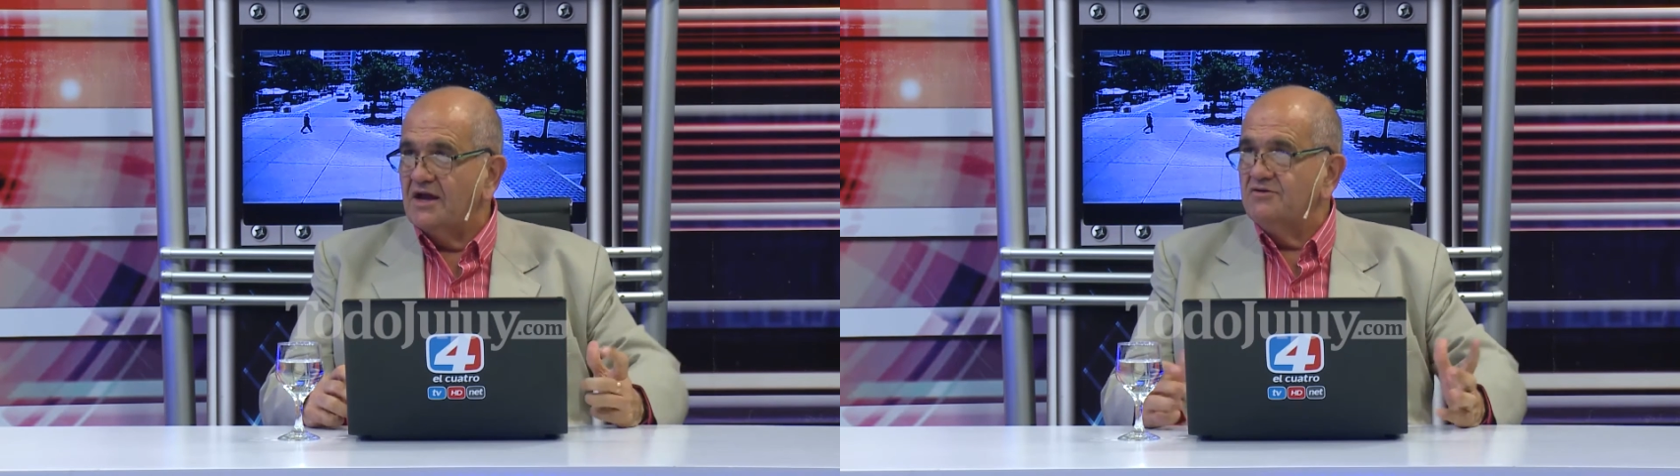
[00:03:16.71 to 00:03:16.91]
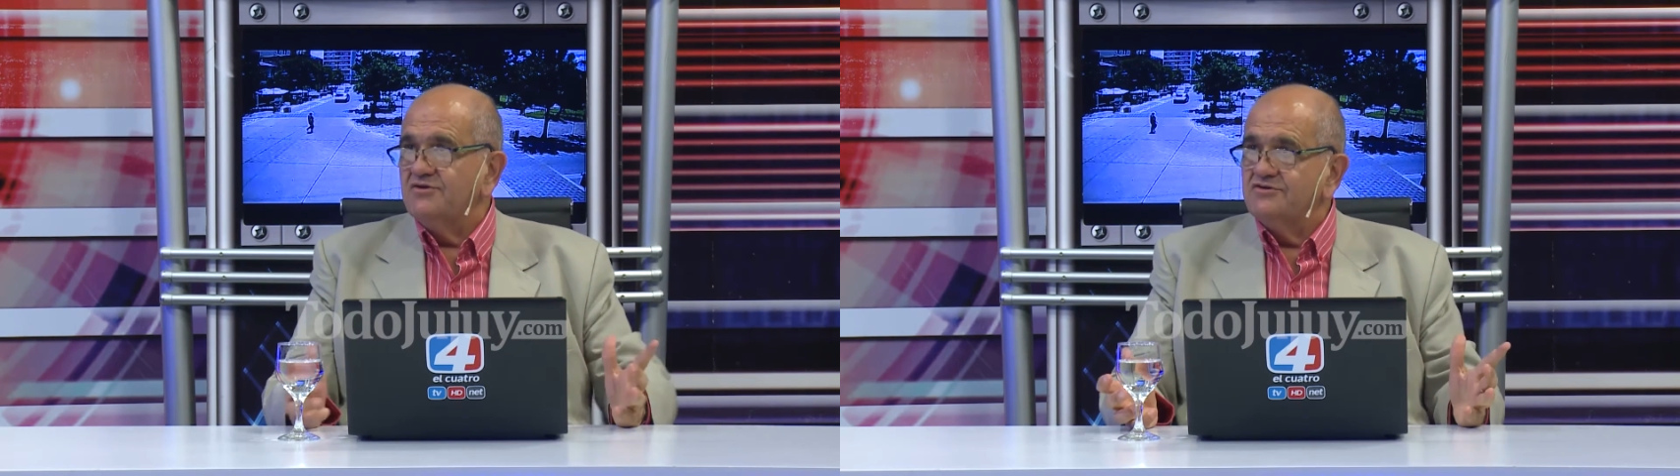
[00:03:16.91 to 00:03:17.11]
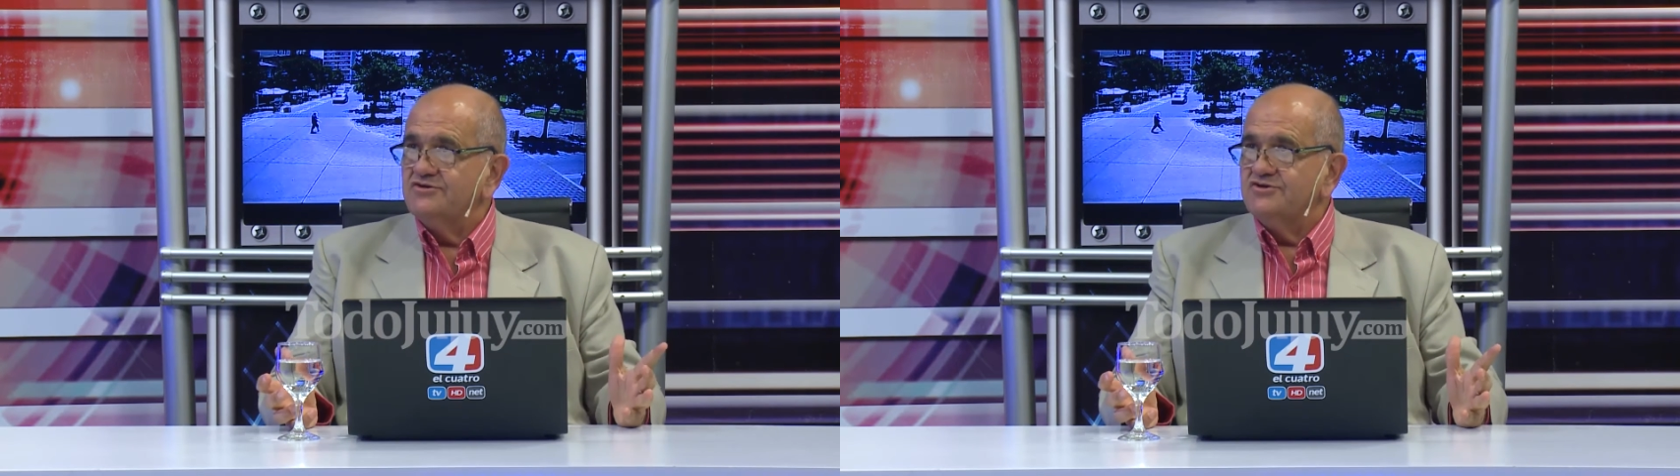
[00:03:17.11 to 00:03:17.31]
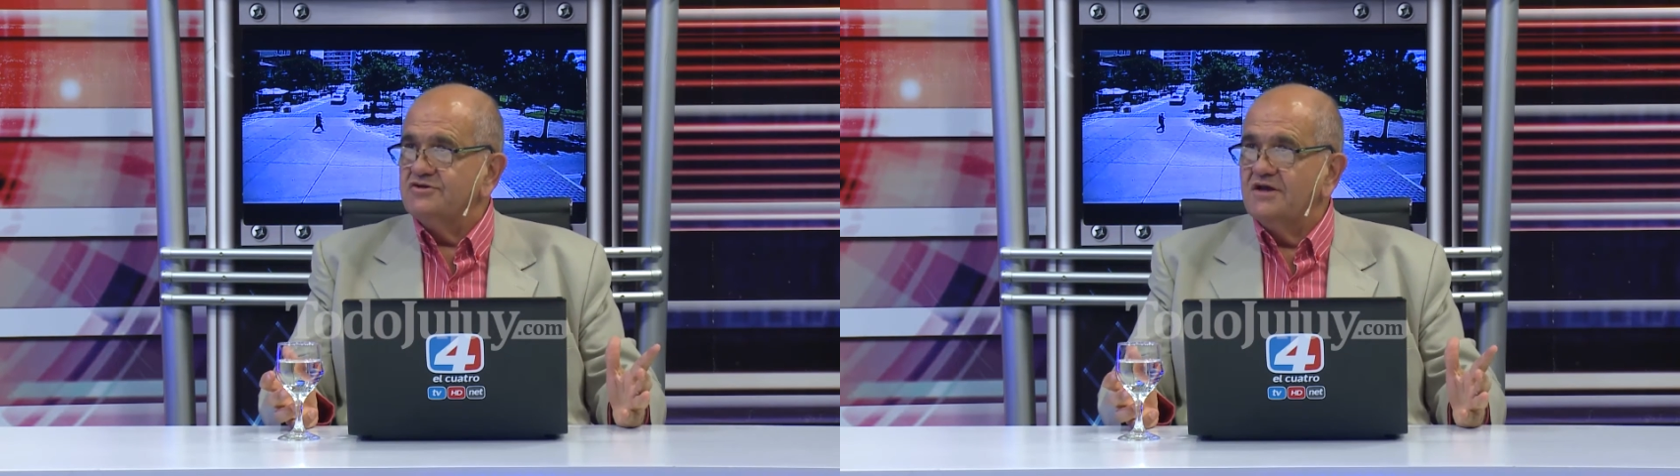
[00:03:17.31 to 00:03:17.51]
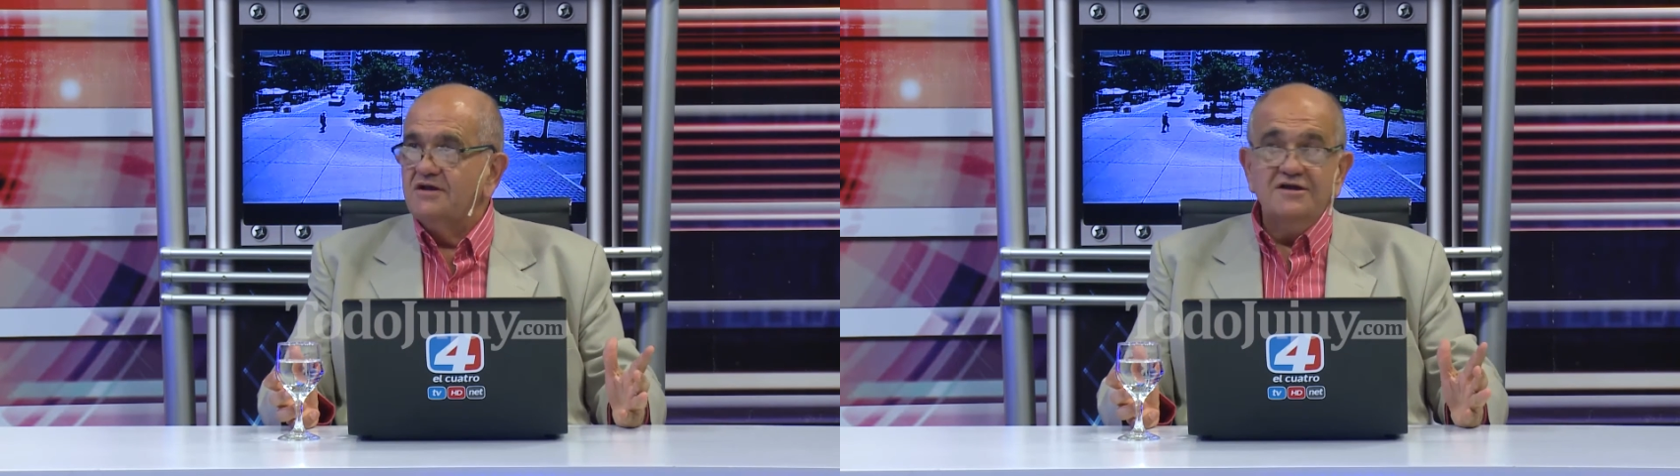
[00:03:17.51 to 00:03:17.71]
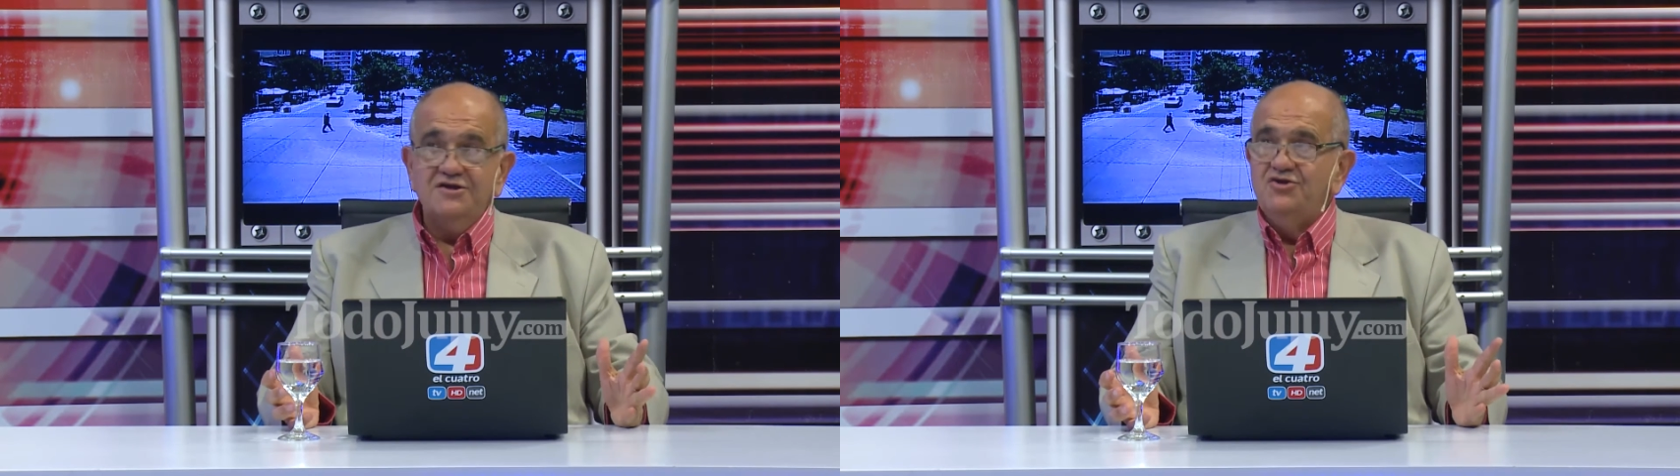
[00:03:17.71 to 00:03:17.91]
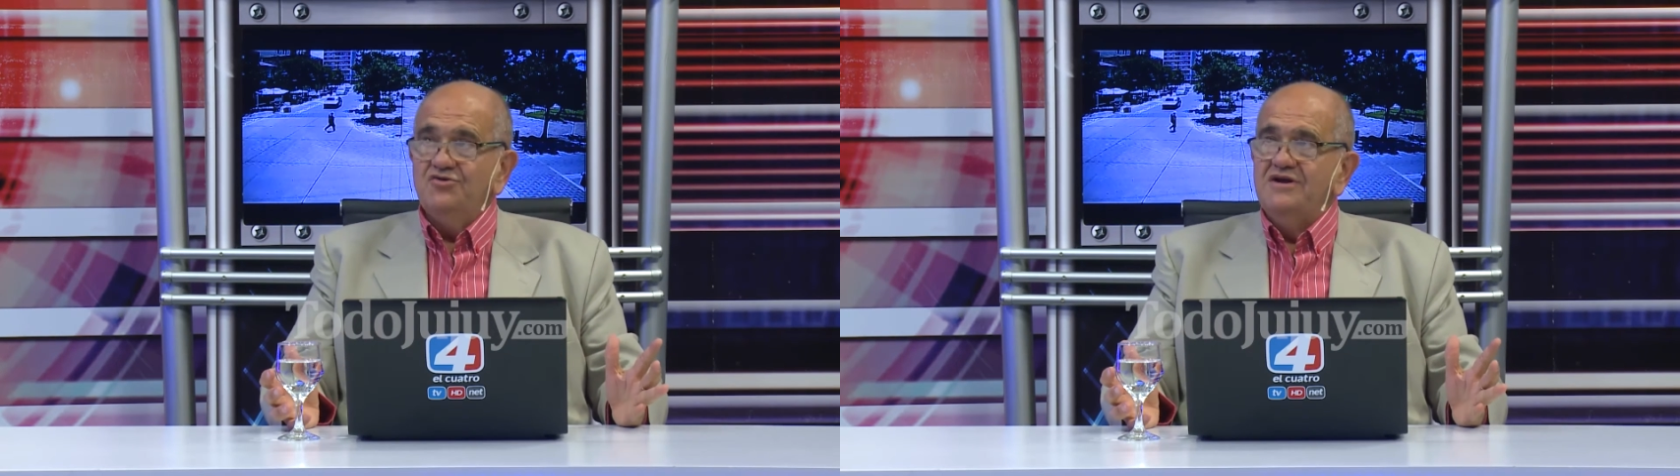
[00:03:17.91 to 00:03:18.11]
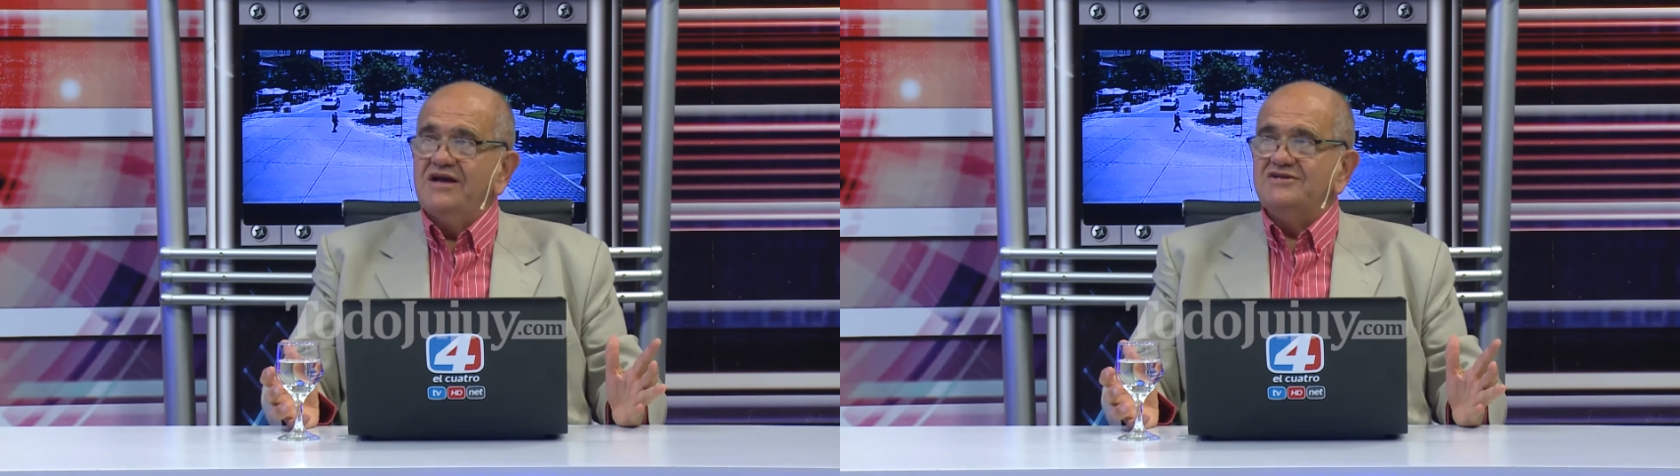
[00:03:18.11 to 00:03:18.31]
Hilux de Toyota.
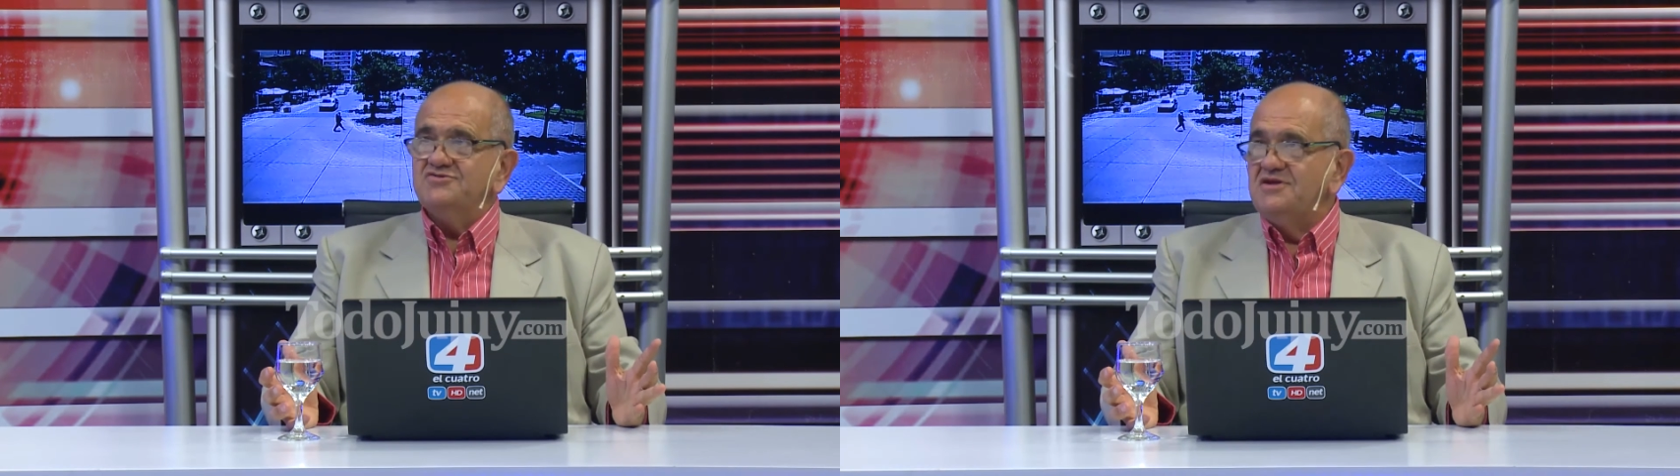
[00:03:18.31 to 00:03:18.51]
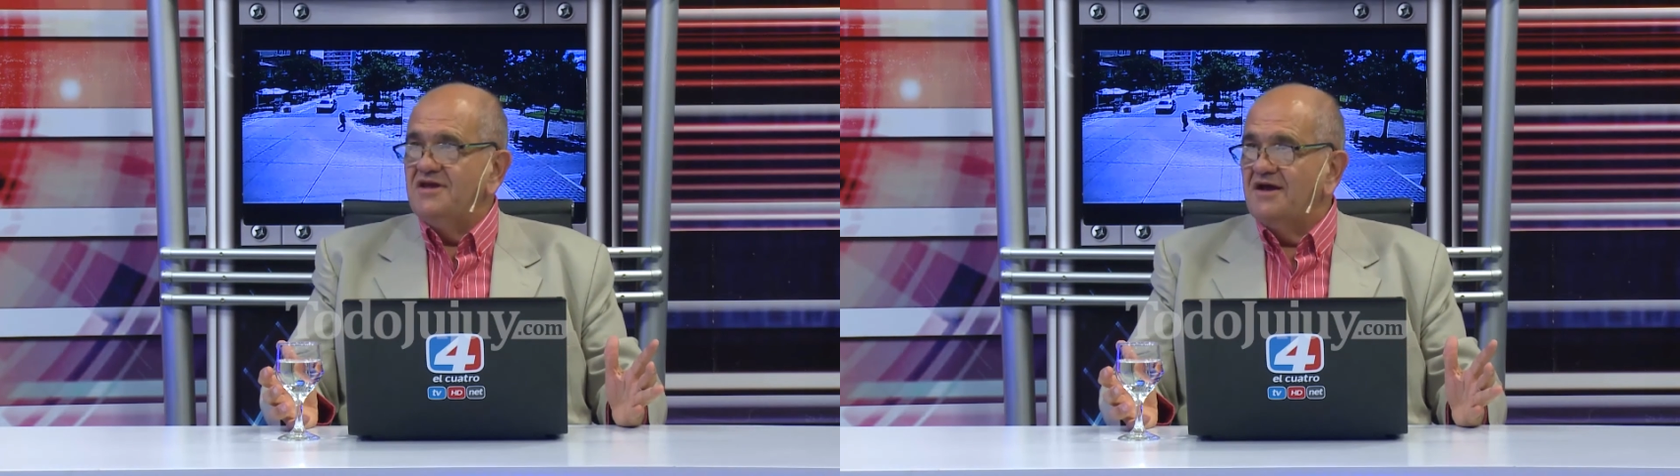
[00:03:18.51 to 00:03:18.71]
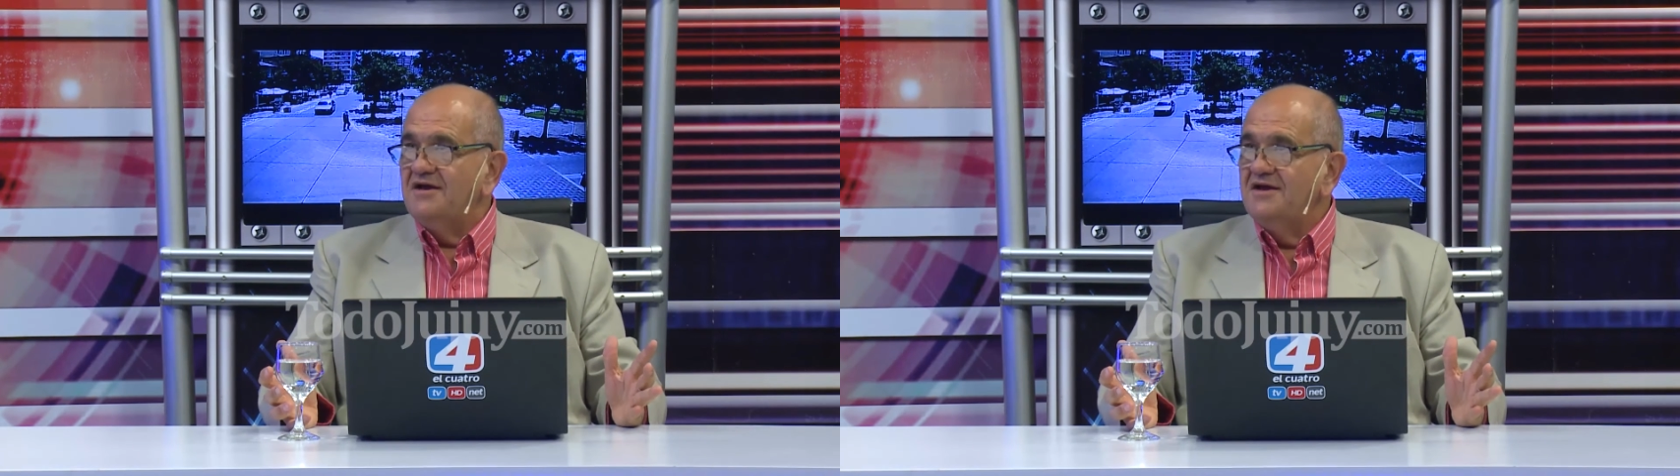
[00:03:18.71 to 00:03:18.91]
No es casualidad